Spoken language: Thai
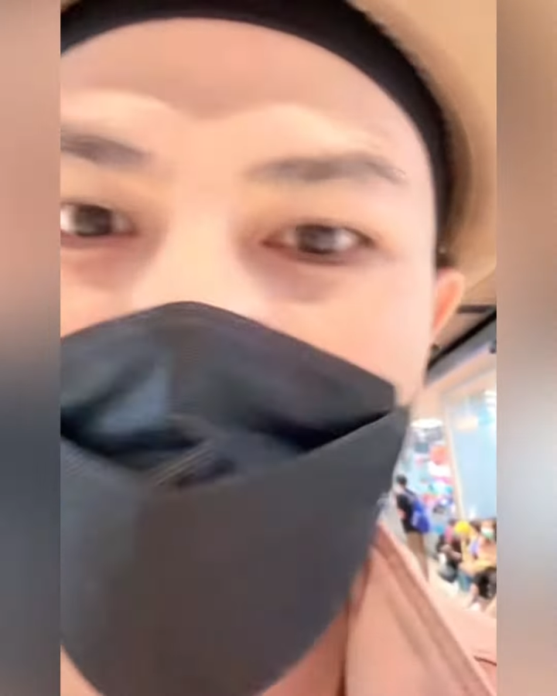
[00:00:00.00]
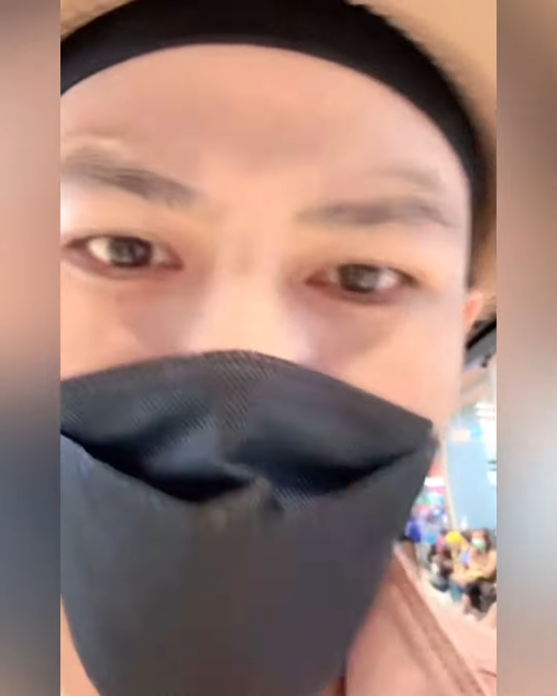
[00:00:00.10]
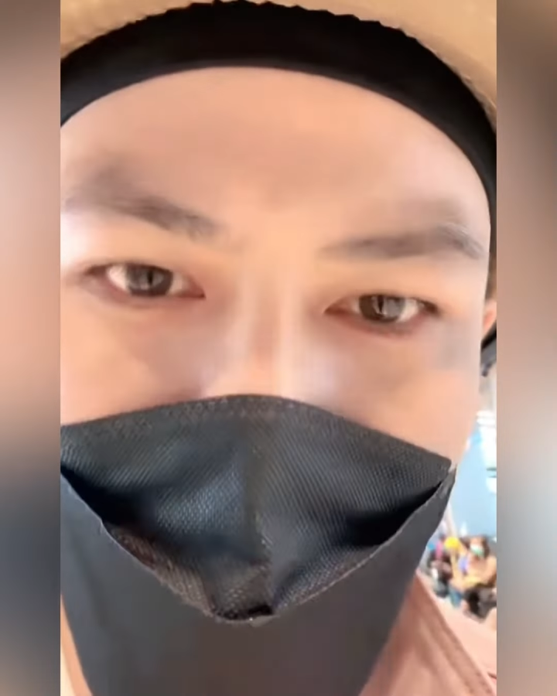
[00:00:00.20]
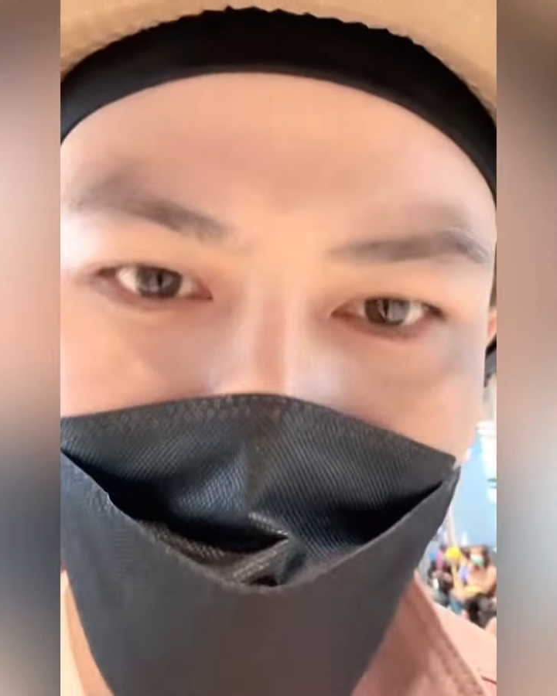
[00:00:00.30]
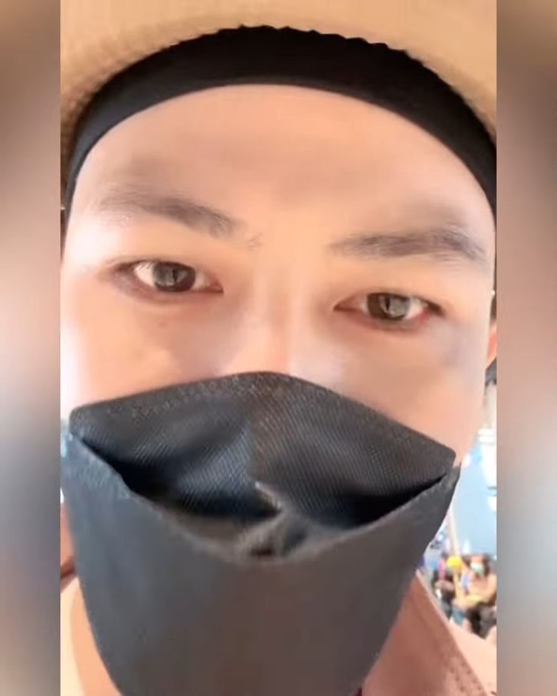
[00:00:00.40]

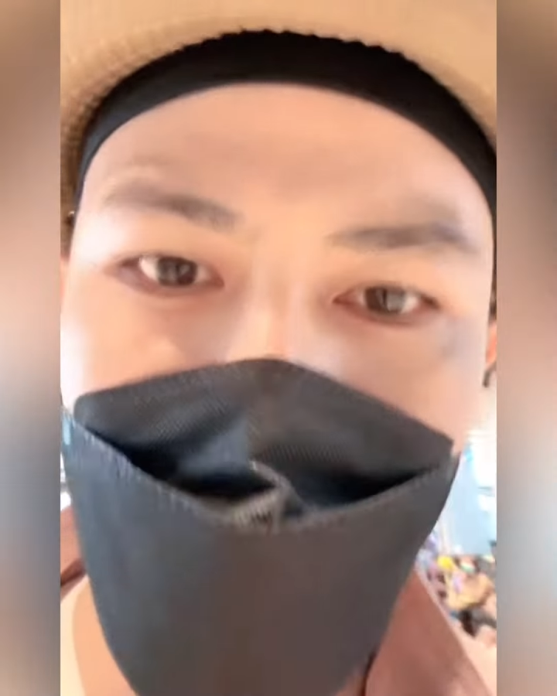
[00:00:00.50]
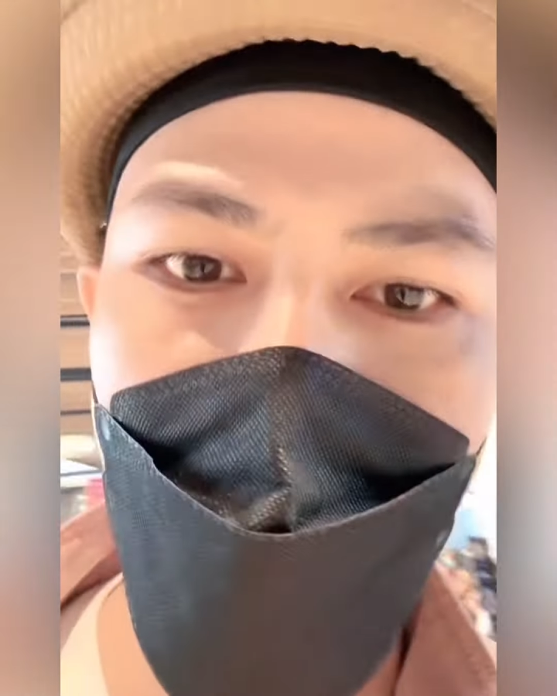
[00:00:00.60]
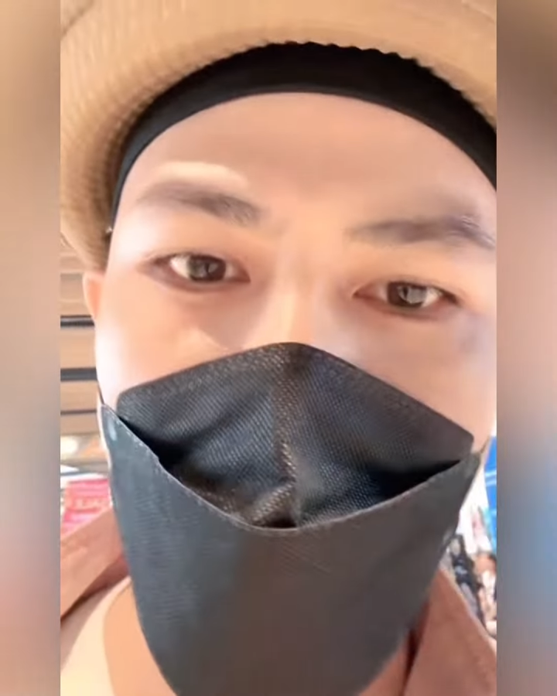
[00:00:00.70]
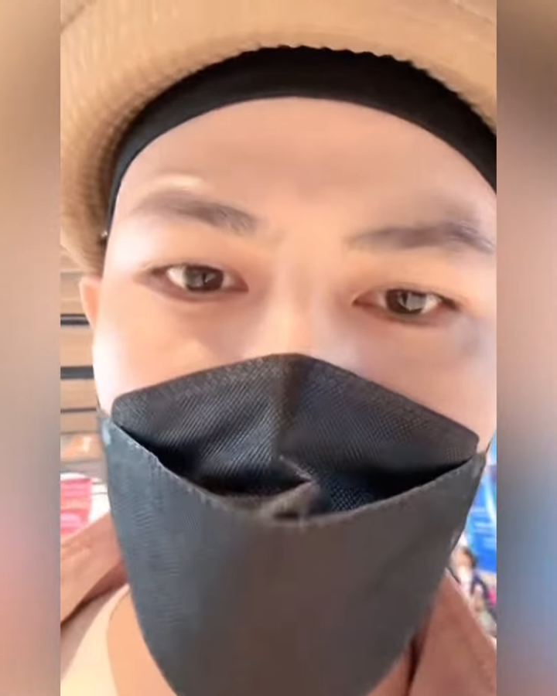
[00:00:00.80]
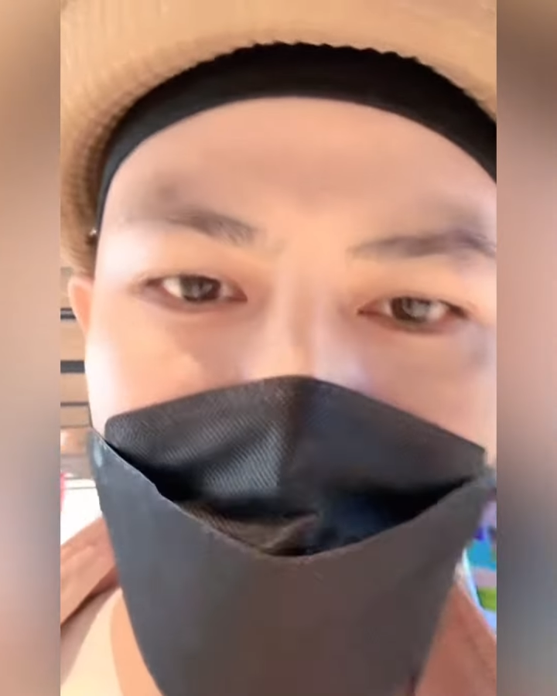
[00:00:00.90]
นะครับมา
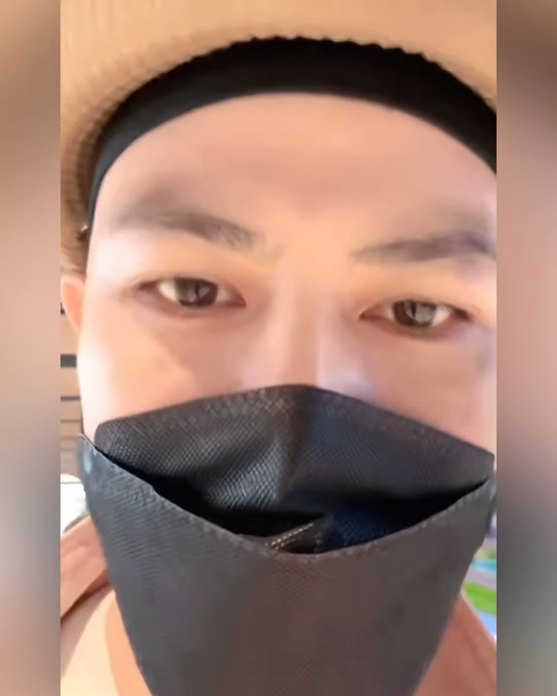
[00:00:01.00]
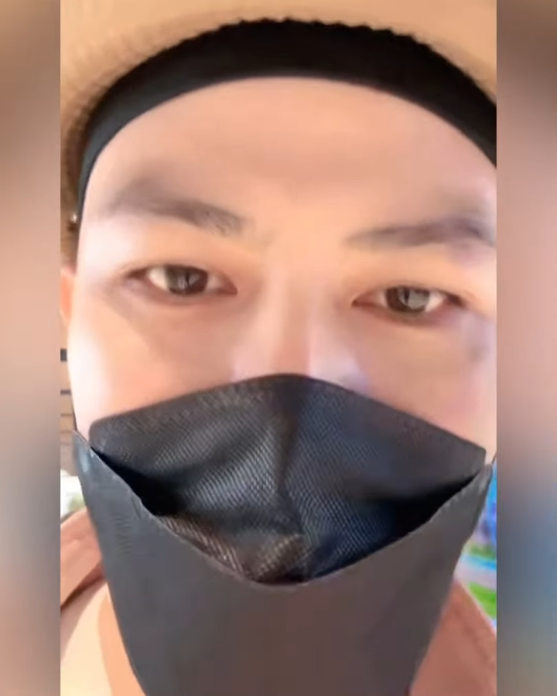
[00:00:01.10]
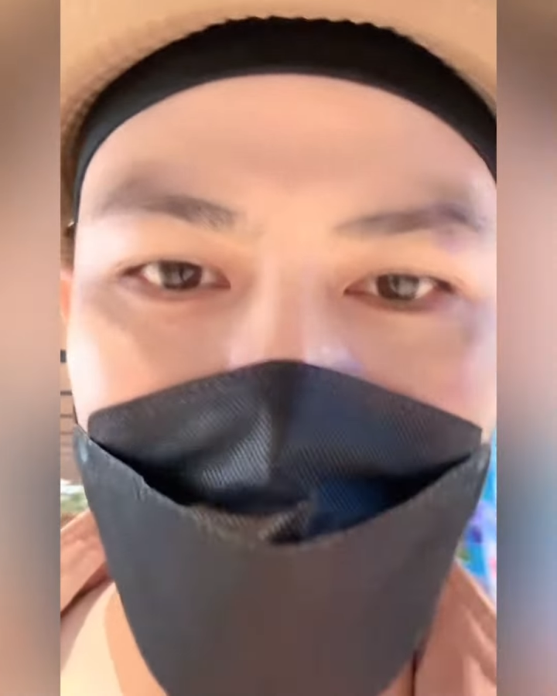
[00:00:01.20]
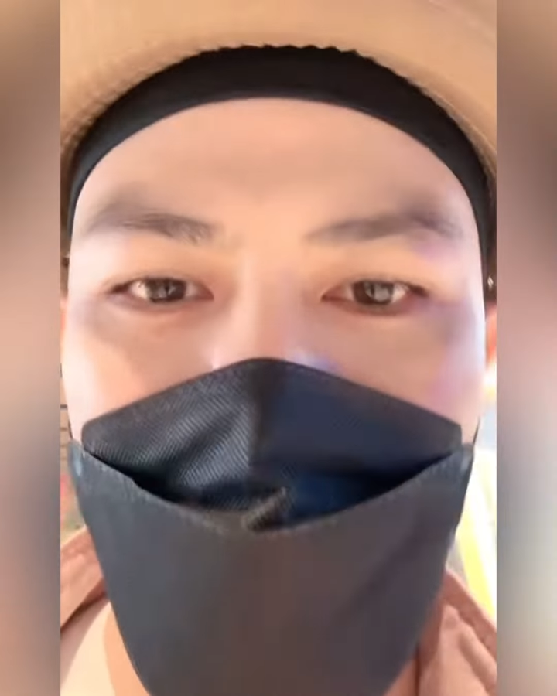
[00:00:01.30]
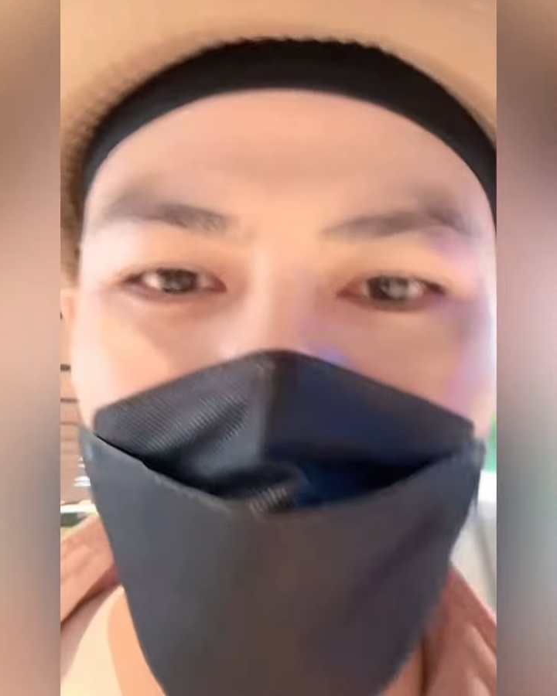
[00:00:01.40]
ตีสอง
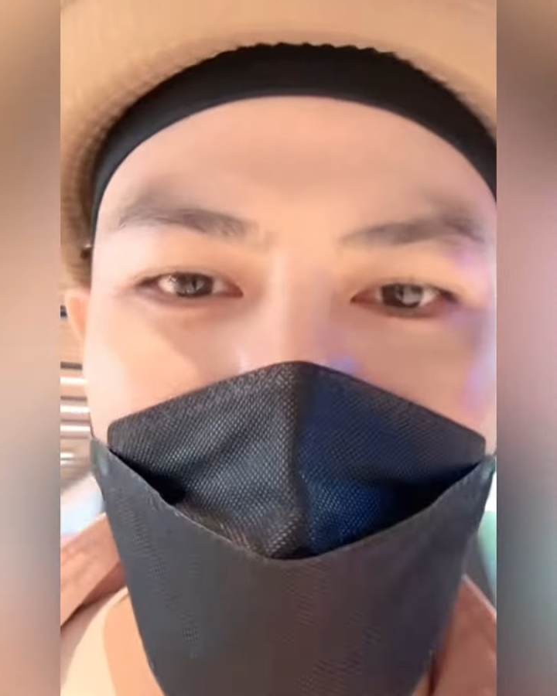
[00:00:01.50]
ทั้งชา